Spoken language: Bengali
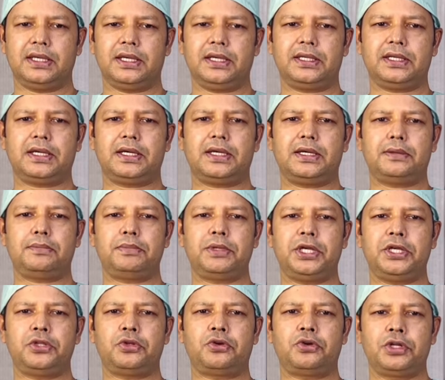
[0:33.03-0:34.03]
এটা
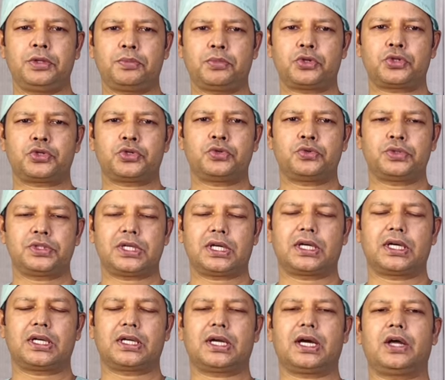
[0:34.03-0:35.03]
এই ধরনের প্রশ্ন
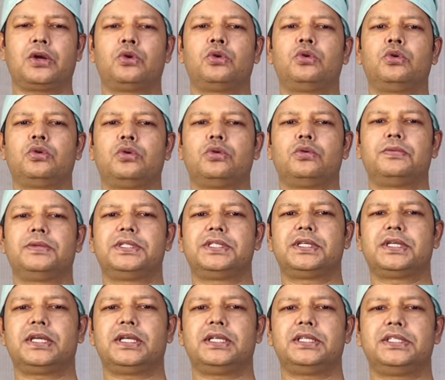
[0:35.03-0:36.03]
জাগার কারণ হলো
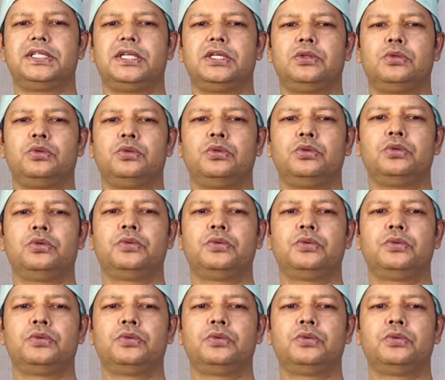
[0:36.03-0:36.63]
বেসিক্যালি যেহেতু